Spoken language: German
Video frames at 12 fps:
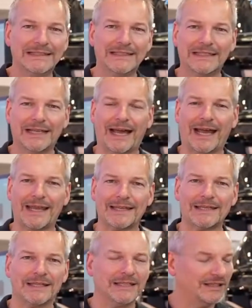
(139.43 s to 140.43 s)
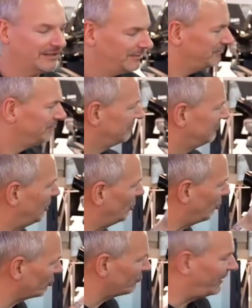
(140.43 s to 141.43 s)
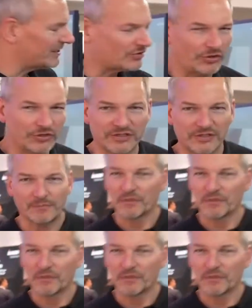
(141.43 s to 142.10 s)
Äh, ein Knutscher. Löschfahrzeug